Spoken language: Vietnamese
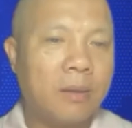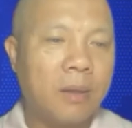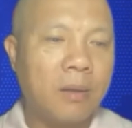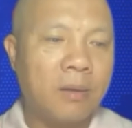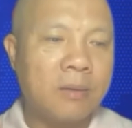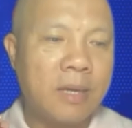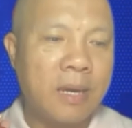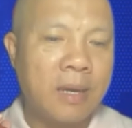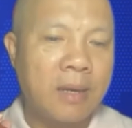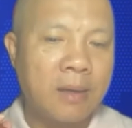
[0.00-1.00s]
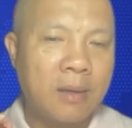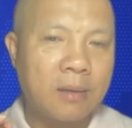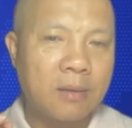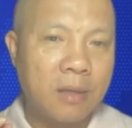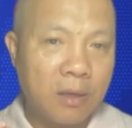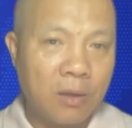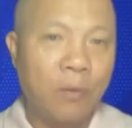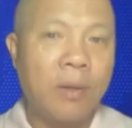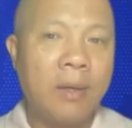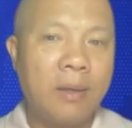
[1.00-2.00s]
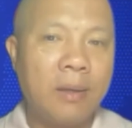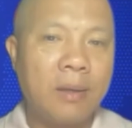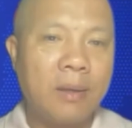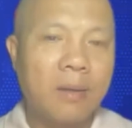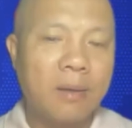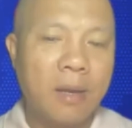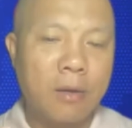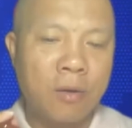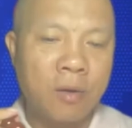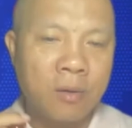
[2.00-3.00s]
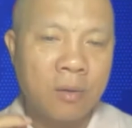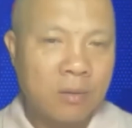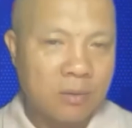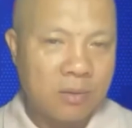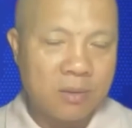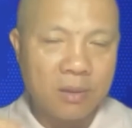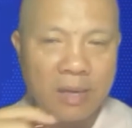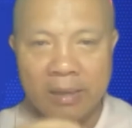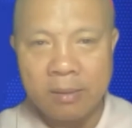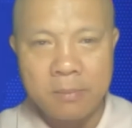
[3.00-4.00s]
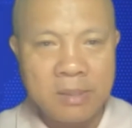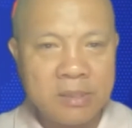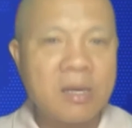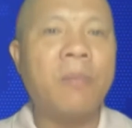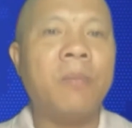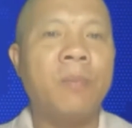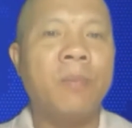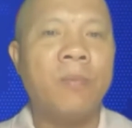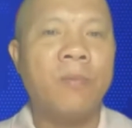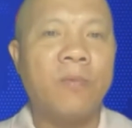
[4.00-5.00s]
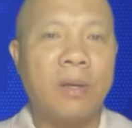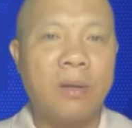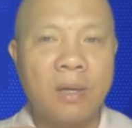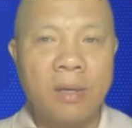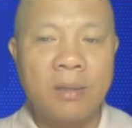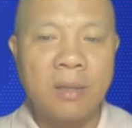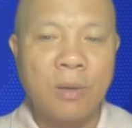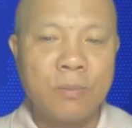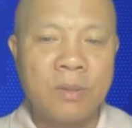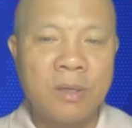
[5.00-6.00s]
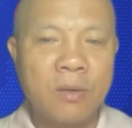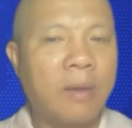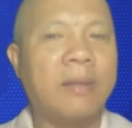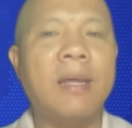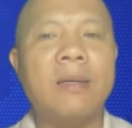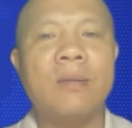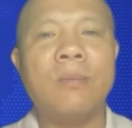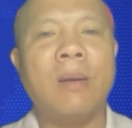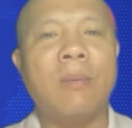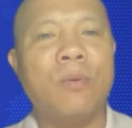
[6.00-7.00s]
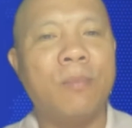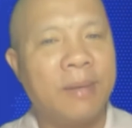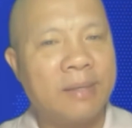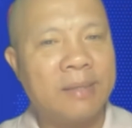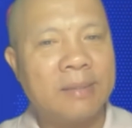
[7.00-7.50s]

Thì nó sẽ tích lũy để nó chữa lành bên trong. Và nó khơi thông những cái đoạn tắc trong lòng của mình.